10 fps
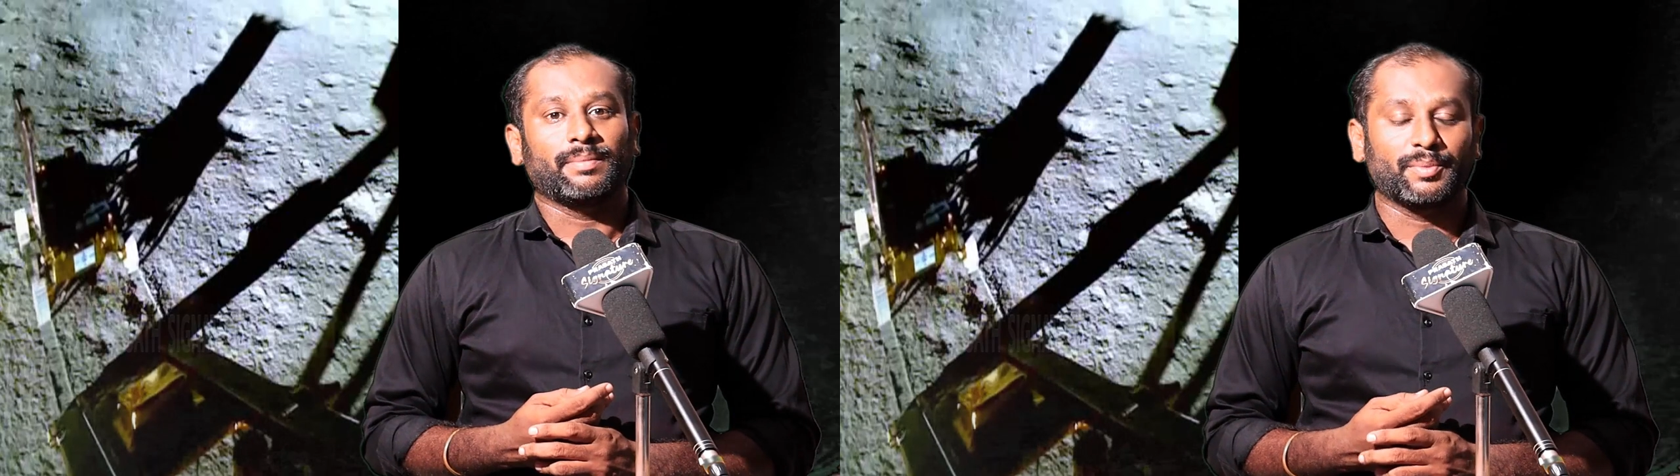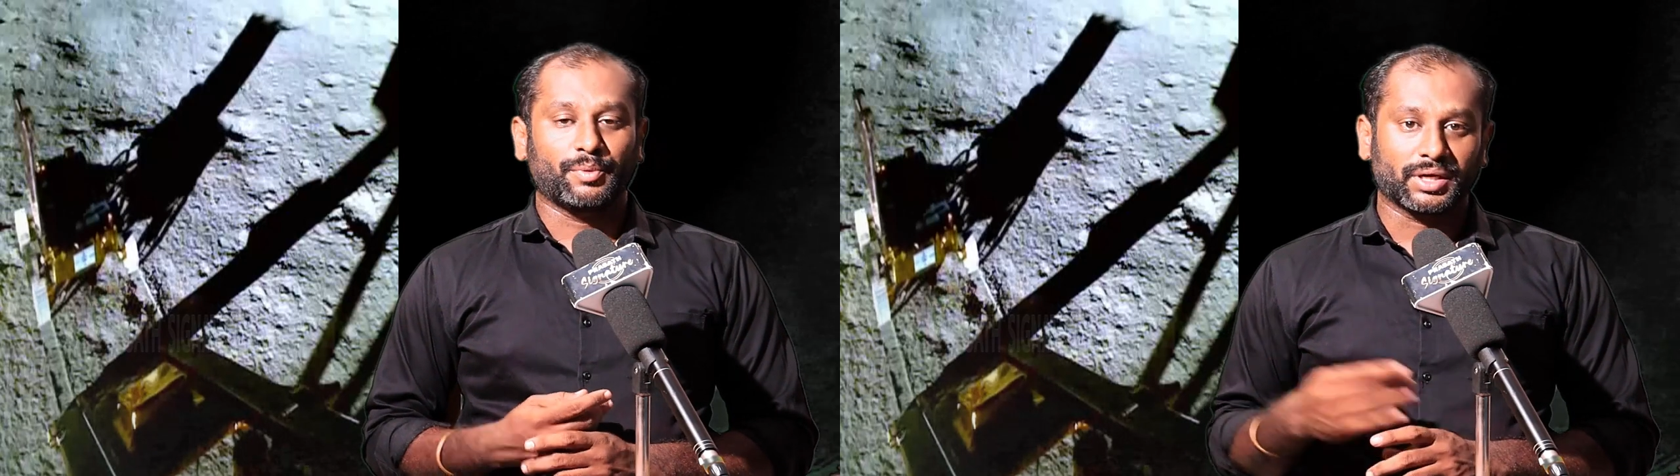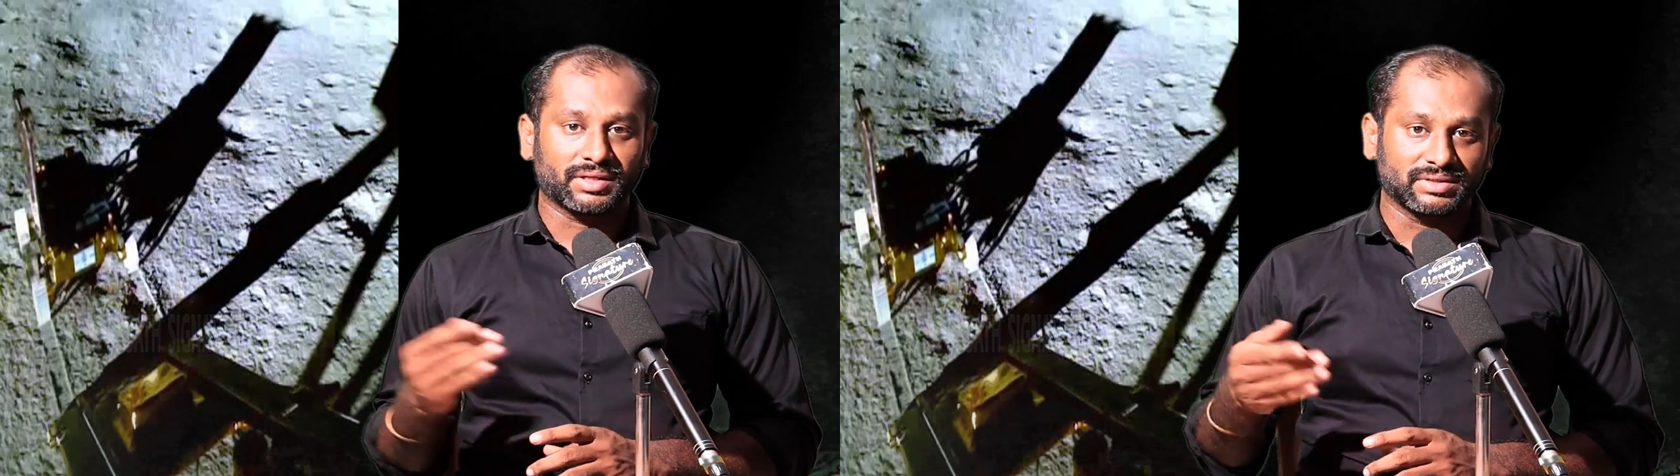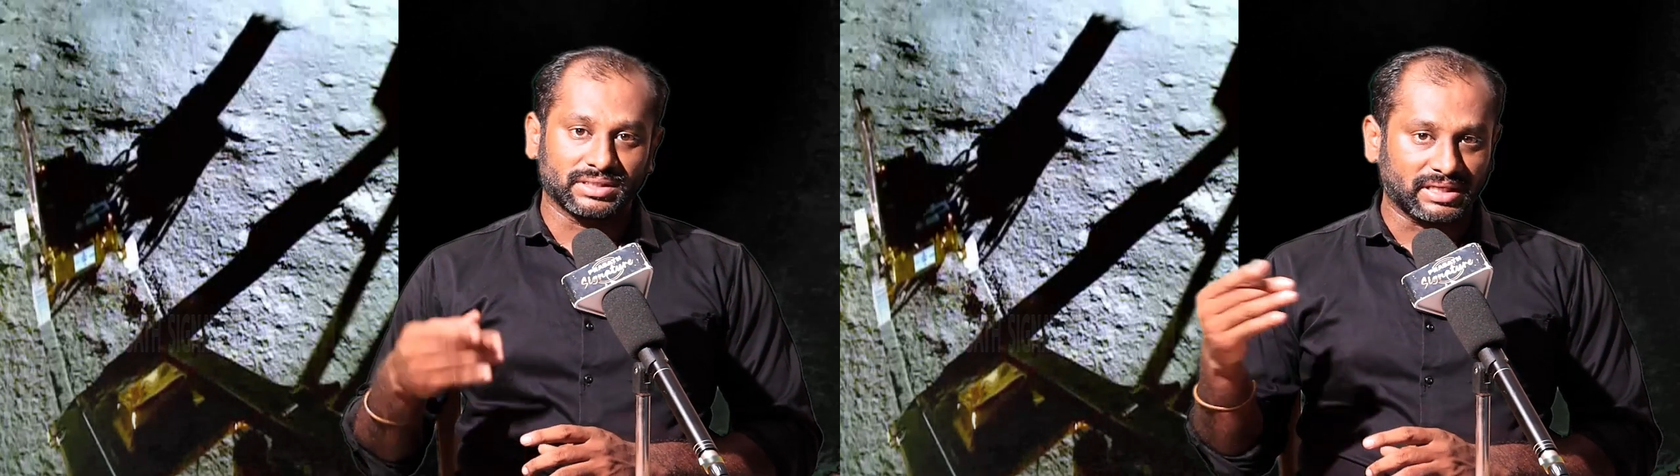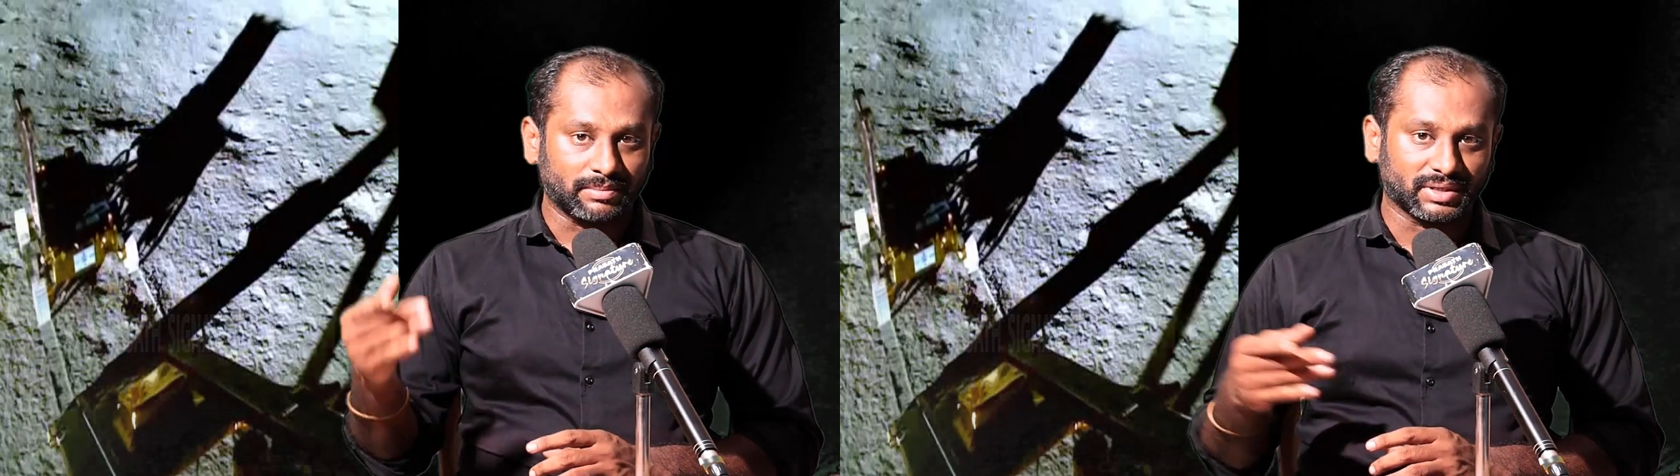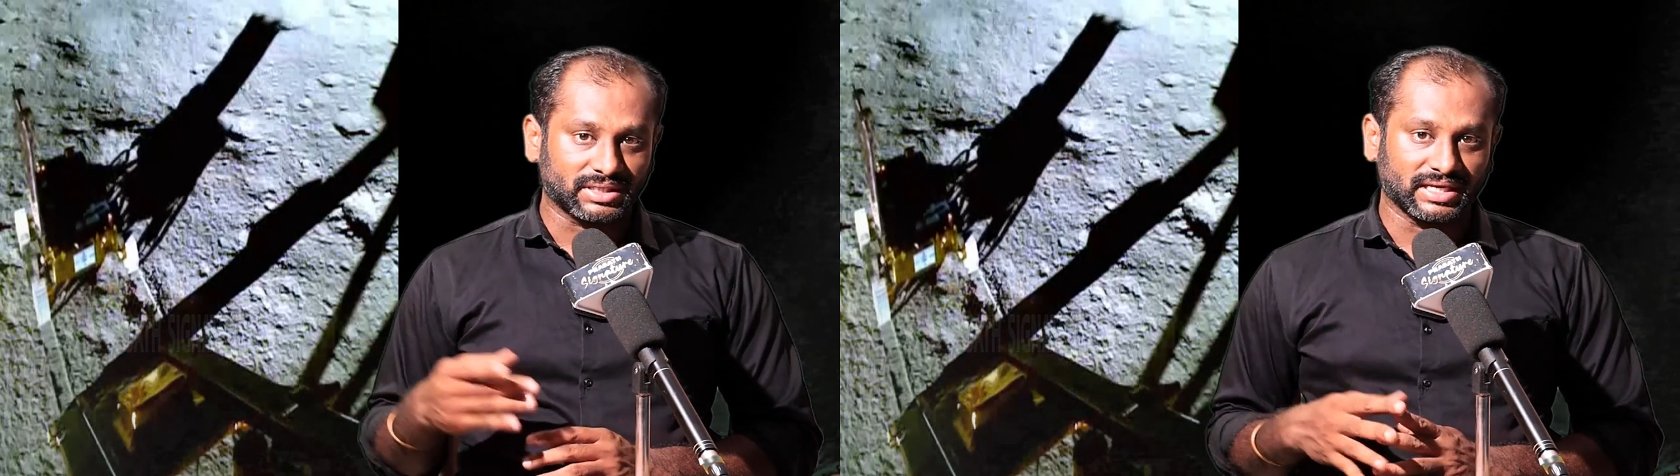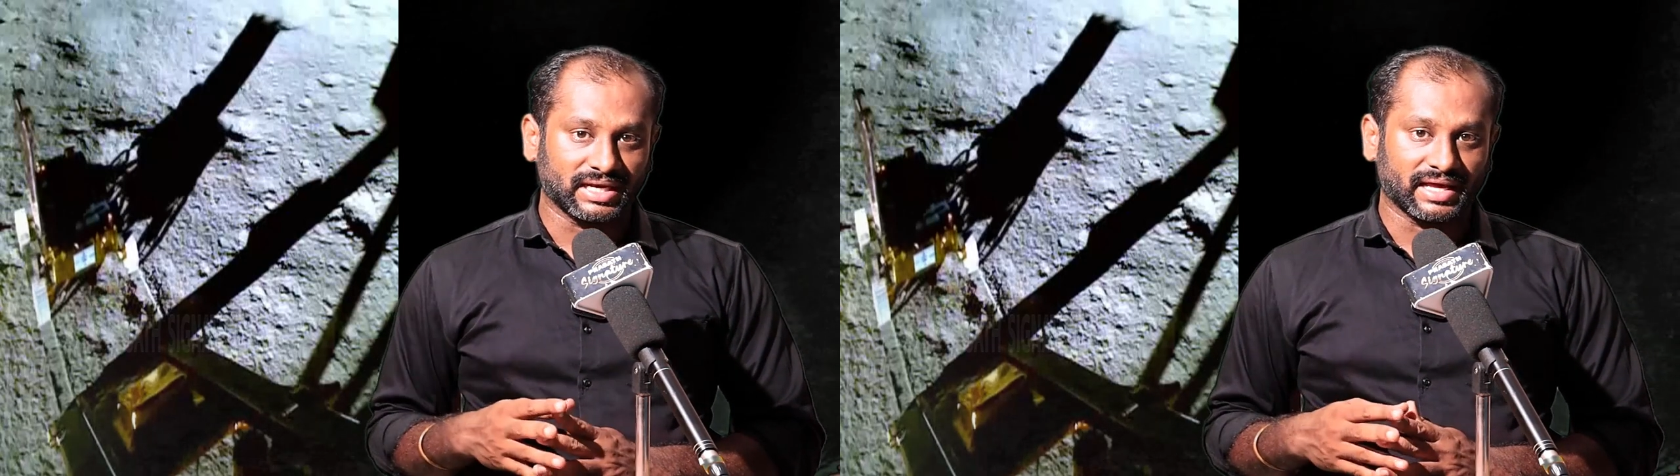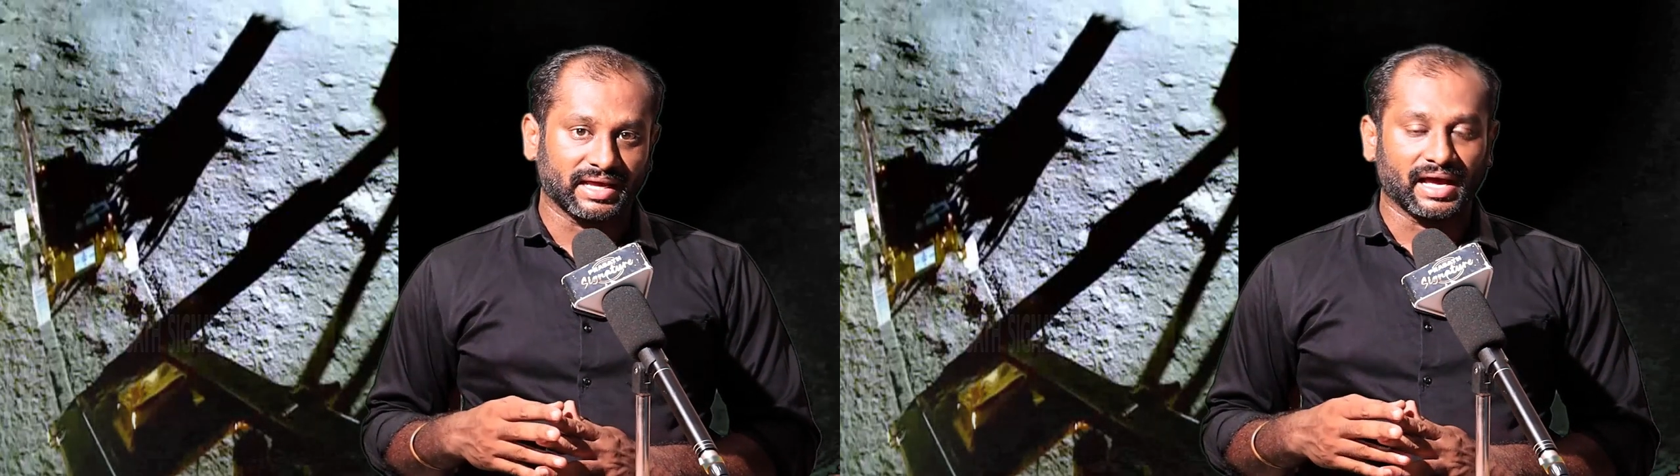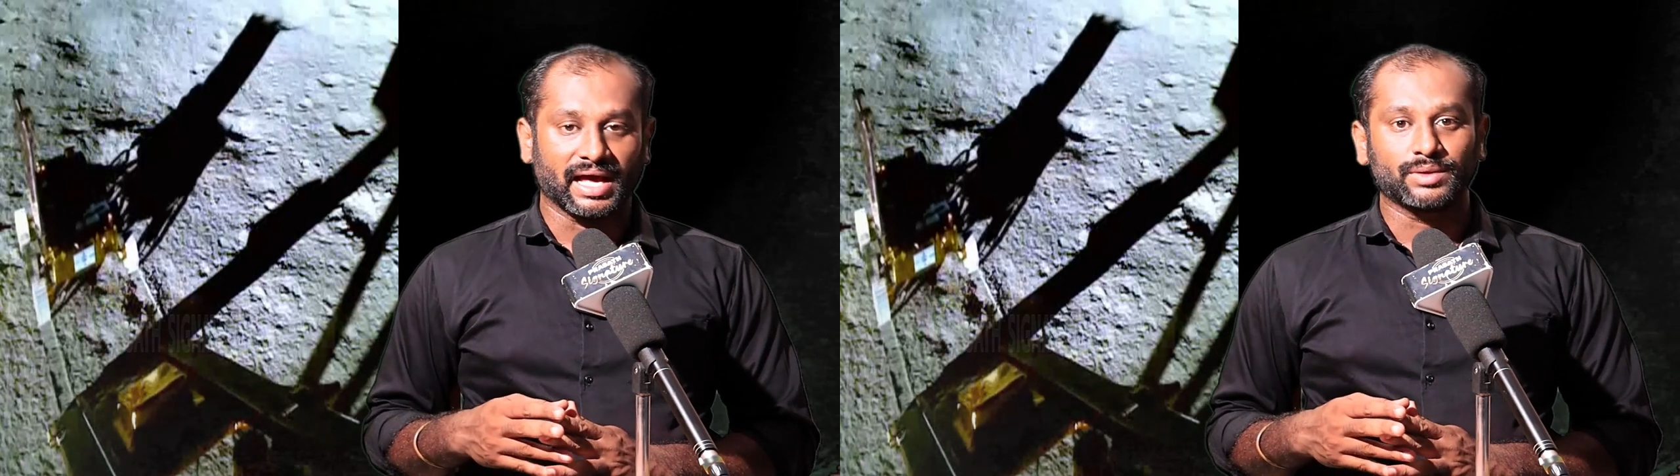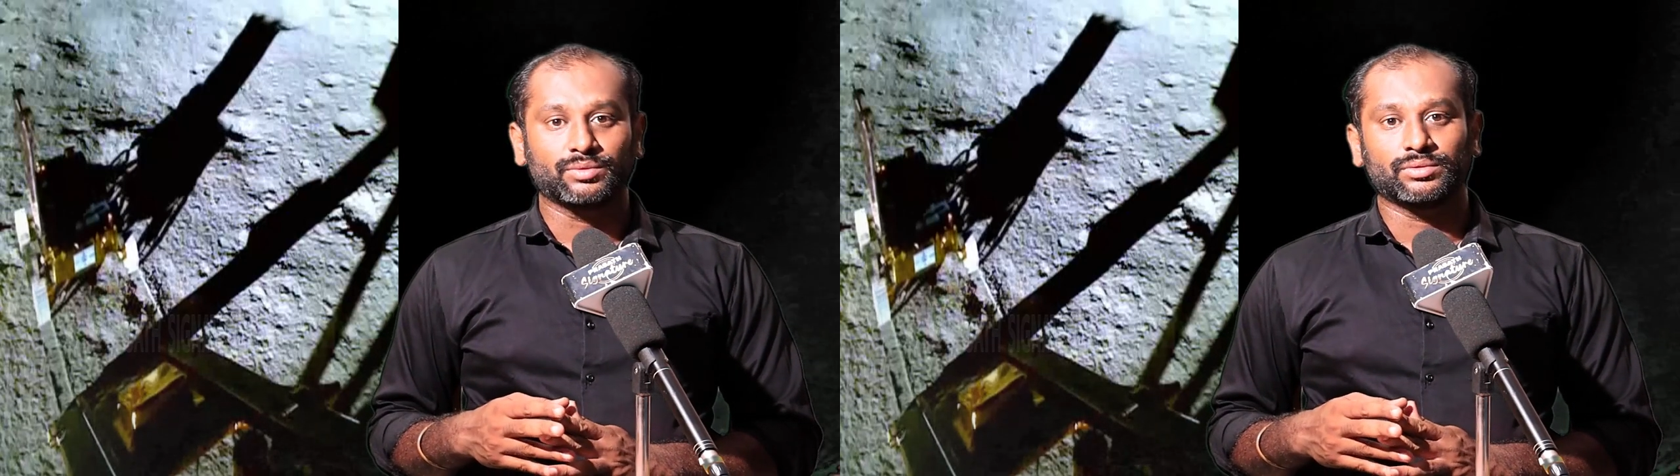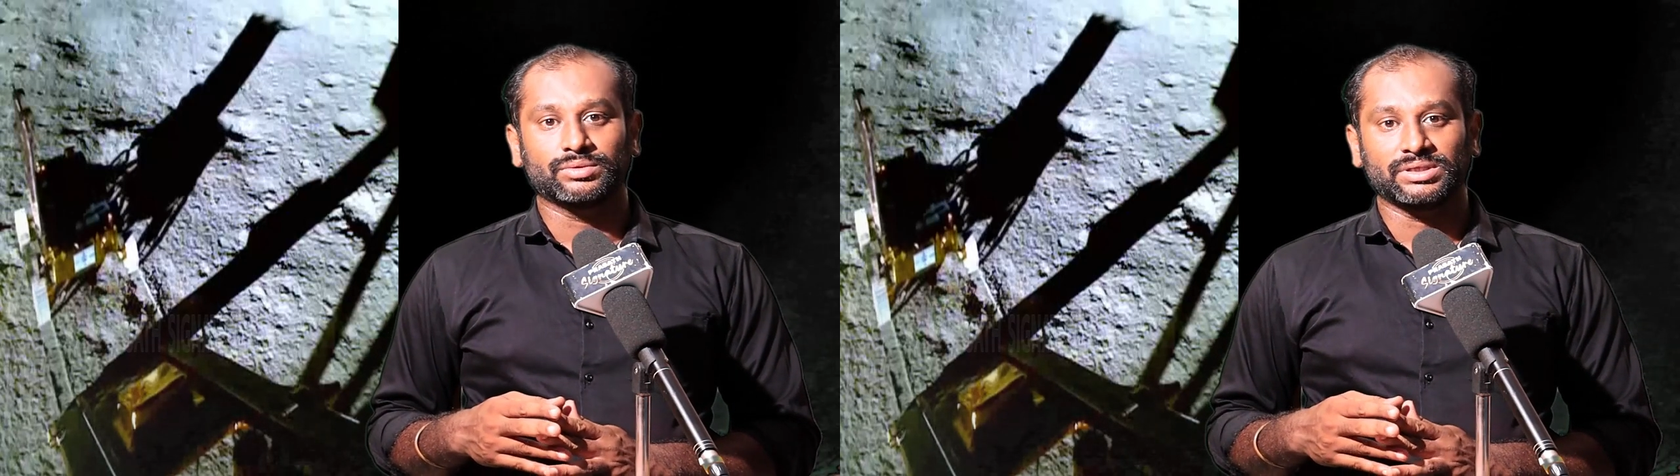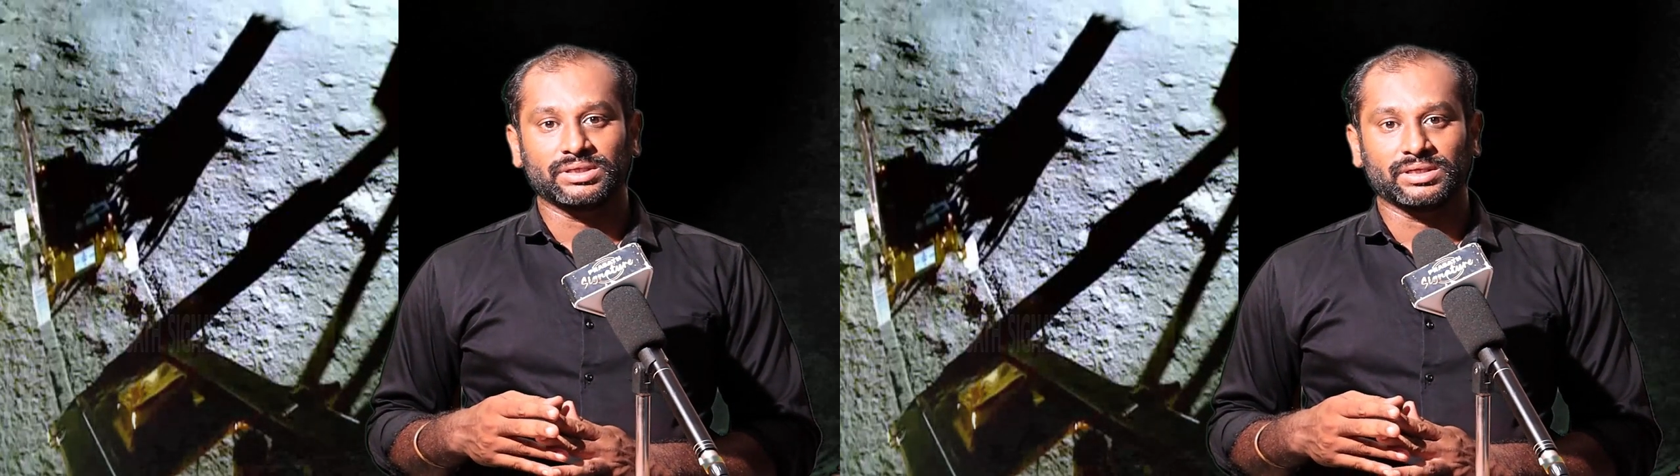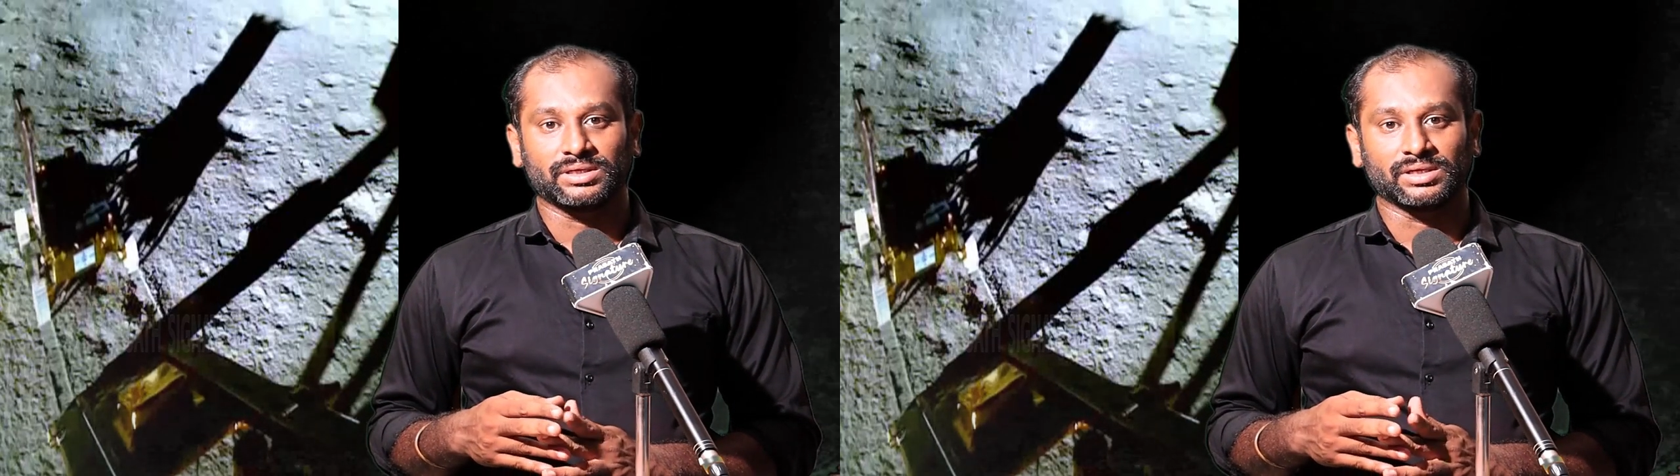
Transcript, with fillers: நம்ம போகிறது வந்து தென்பகுதியில் அதுவும் வந்து